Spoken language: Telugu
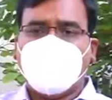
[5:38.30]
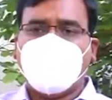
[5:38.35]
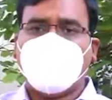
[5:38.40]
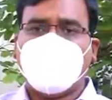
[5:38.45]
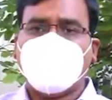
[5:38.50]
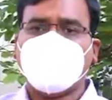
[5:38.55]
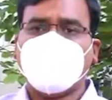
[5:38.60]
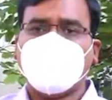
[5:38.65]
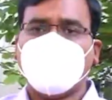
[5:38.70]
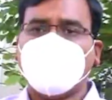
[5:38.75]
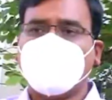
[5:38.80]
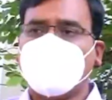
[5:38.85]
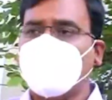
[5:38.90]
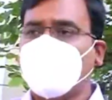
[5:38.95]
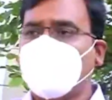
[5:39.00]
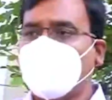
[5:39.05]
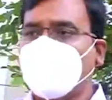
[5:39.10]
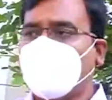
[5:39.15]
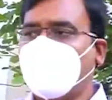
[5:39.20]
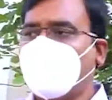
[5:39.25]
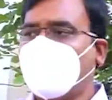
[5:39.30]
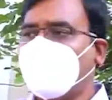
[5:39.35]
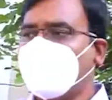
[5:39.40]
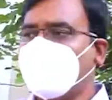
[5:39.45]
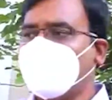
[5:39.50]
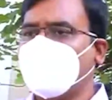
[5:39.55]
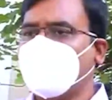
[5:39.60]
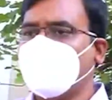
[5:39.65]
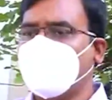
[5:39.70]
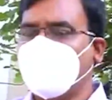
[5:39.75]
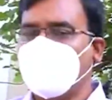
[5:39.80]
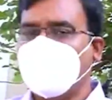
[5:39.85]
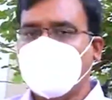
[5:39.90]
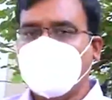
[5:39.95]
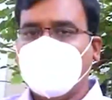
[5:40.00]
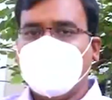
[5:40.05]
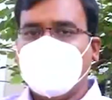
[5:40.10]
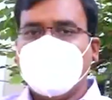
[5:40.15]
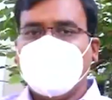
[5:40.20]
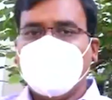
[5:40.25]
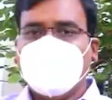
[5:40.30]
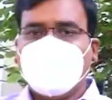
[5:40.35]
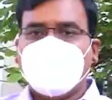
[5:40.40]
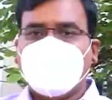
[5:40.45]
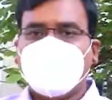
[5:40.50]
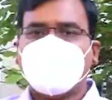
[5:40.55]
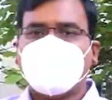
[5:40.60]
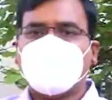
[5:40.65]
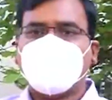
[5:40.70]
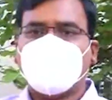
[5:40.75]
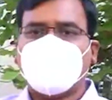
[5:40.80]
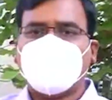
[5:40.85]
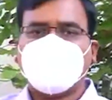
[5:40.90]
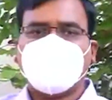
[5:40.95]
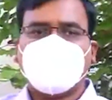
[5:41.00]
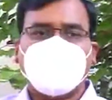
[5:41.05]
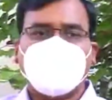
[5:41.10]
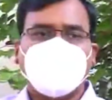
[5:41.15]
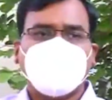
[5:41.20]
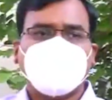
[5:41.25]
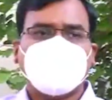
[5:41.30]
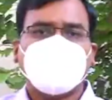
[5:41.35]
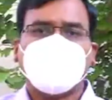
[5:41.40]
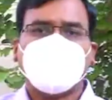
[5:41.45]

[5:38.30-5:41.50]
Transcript: పరిశుభ్రతను కూడా పాటిస్తూ కనీసం రోజుకి